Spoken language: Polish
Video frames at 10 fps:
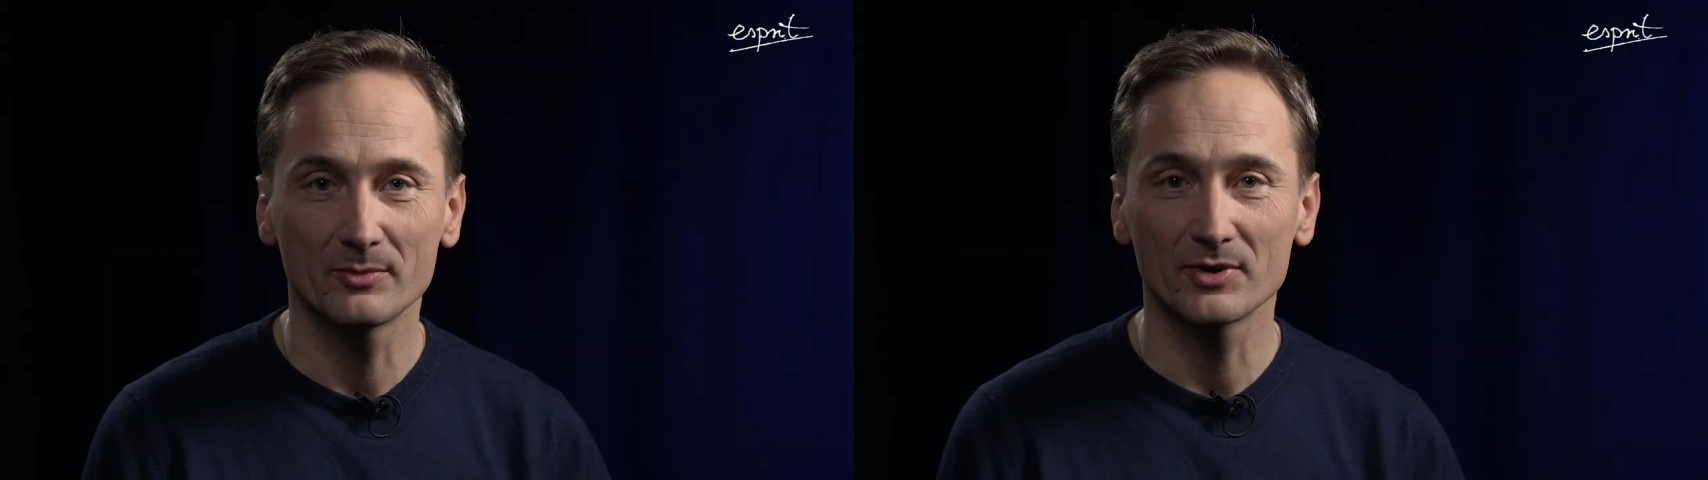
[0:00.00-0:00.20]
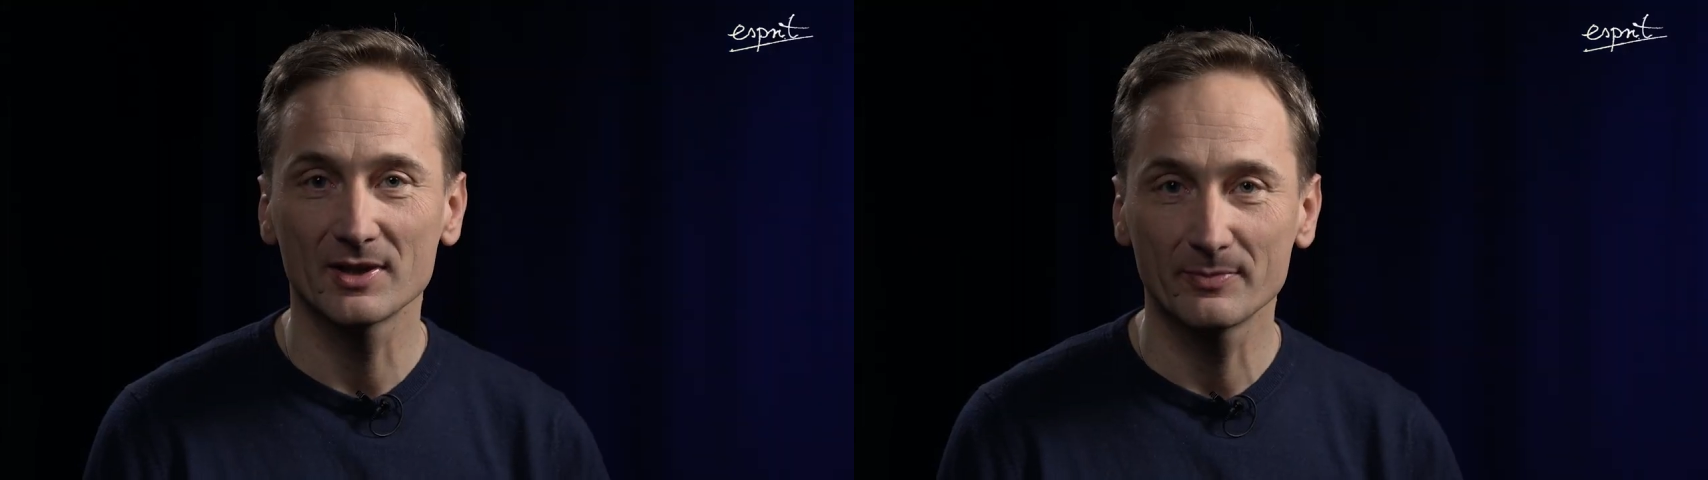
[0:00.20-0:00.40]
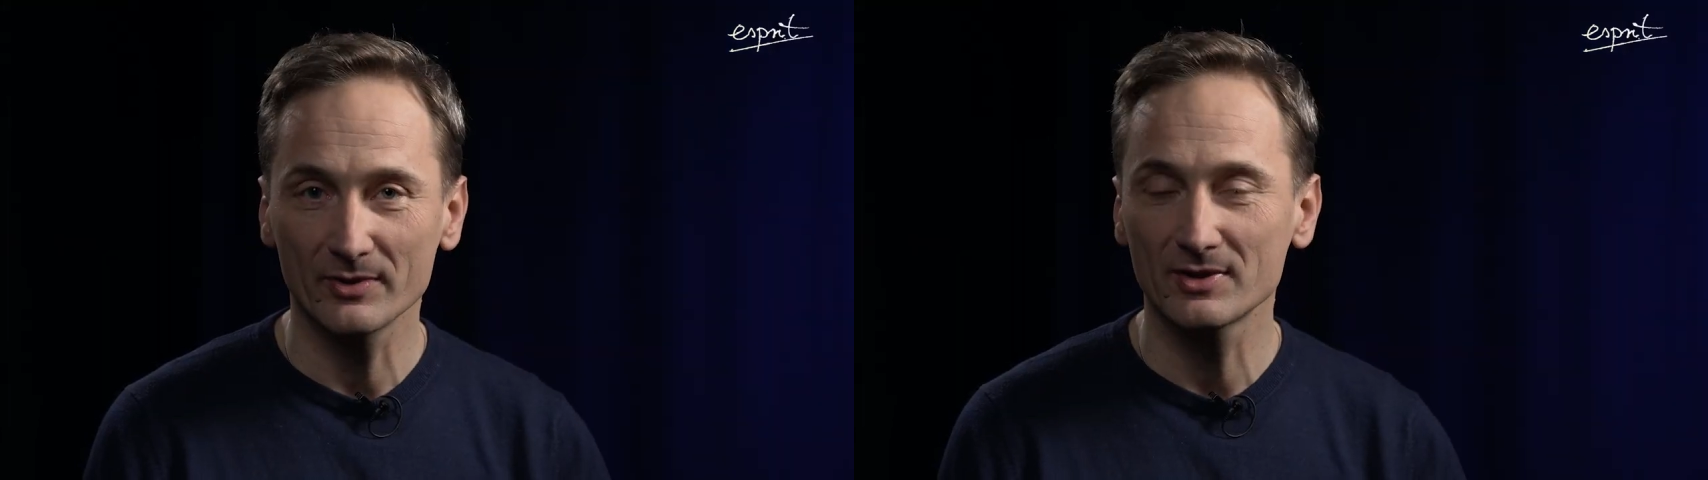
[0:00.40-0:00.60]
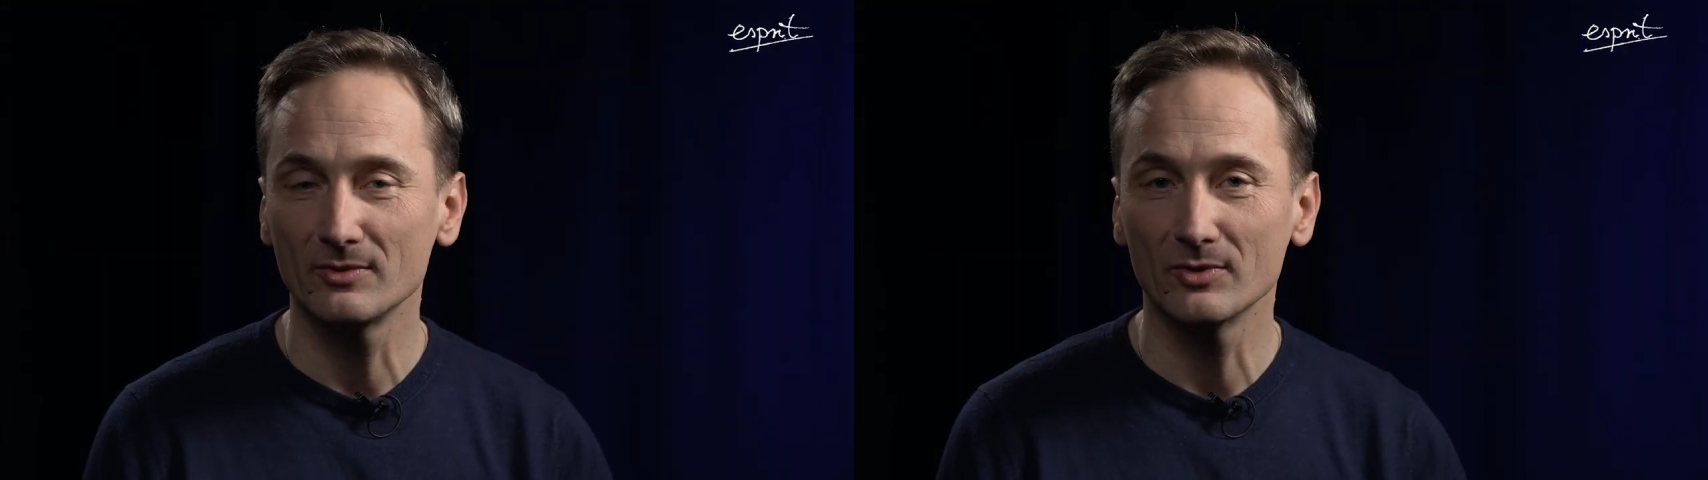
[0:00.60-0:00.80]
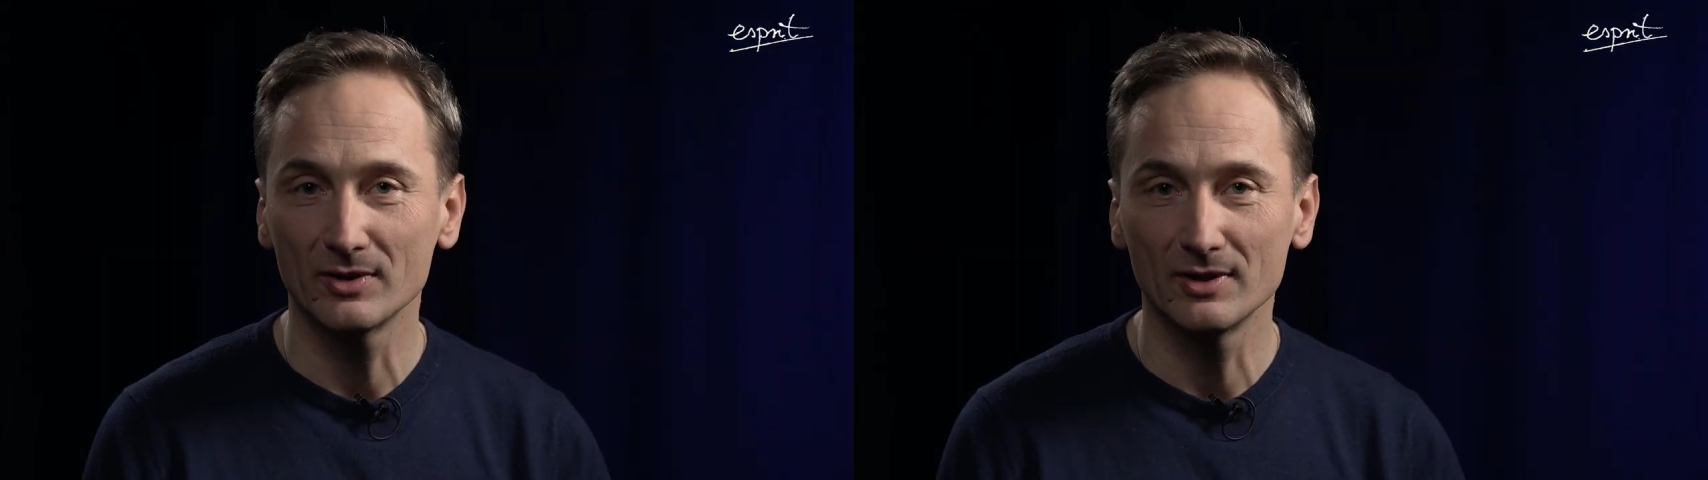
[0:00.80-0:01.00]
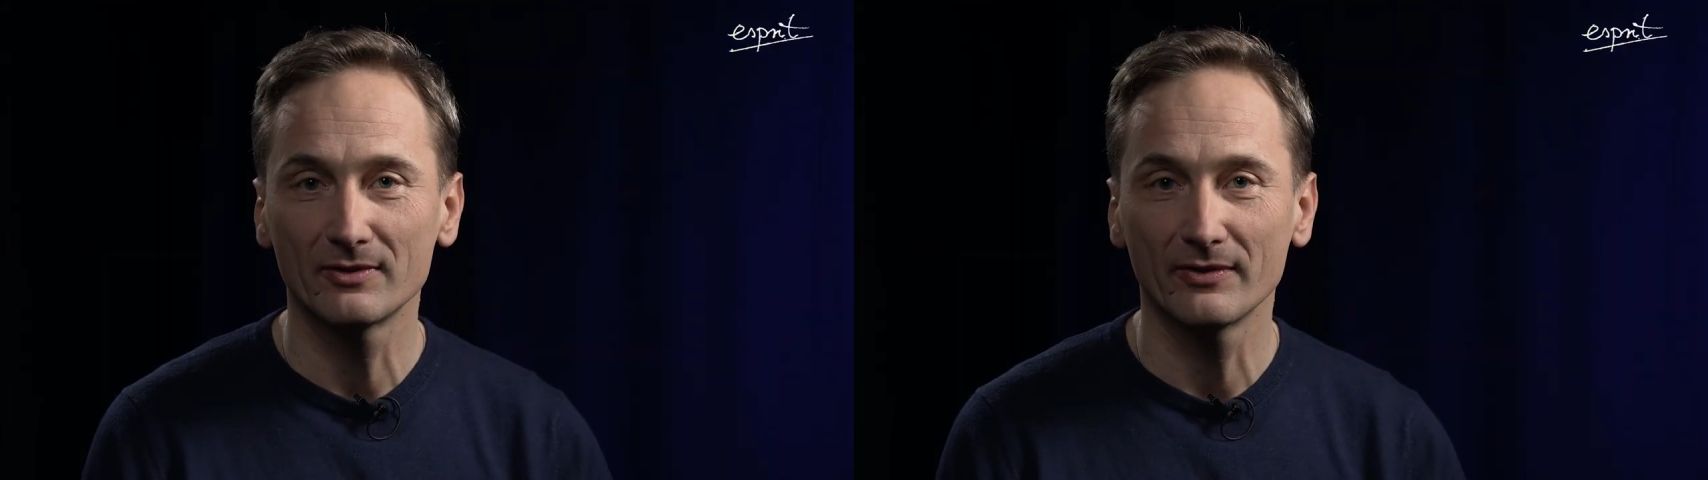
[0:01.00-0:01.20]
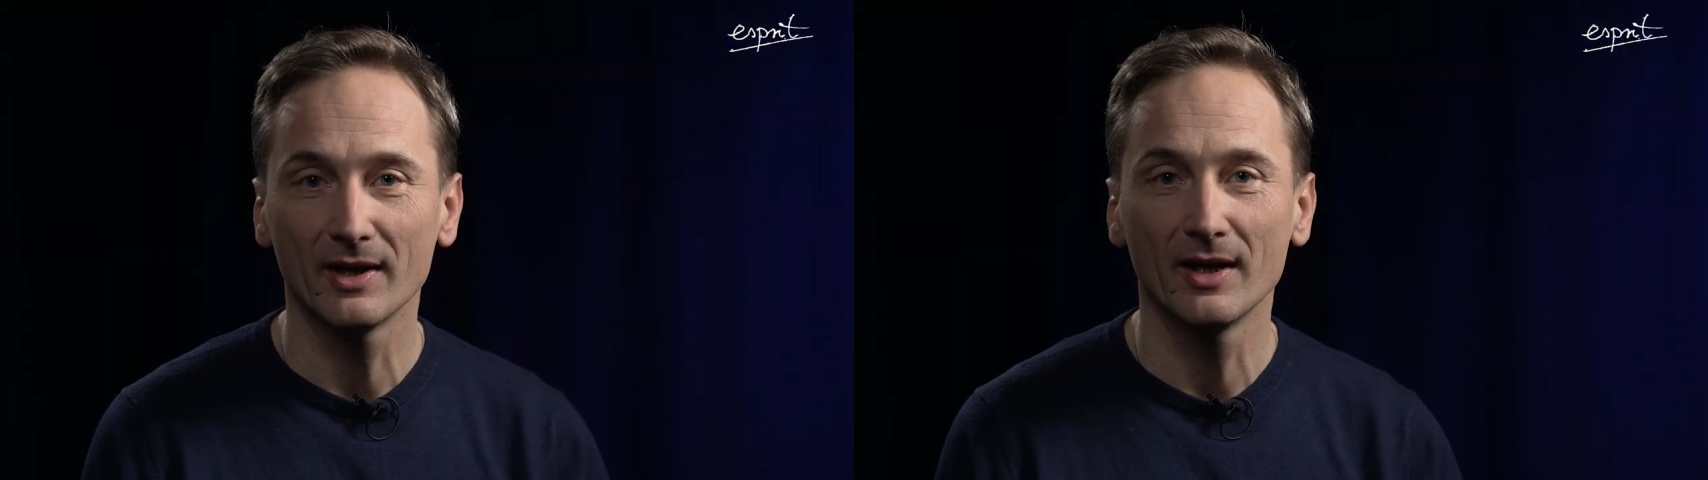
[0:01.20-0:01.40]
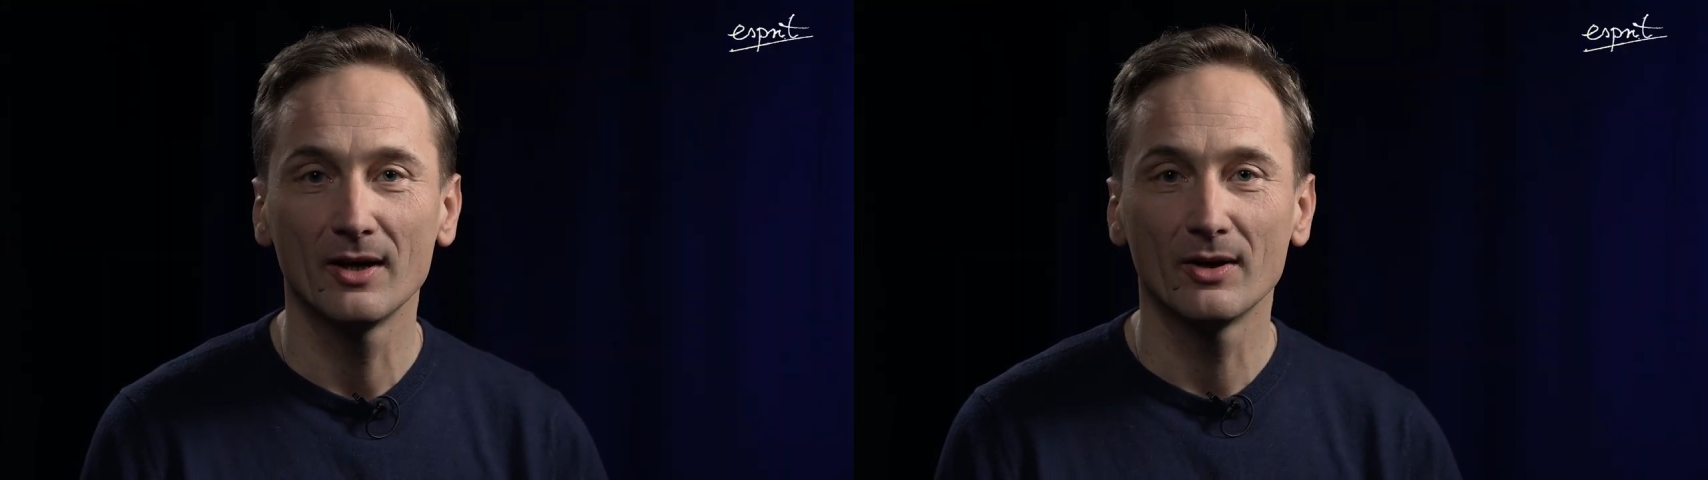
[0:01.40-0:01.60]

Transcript: przez post i modlitwę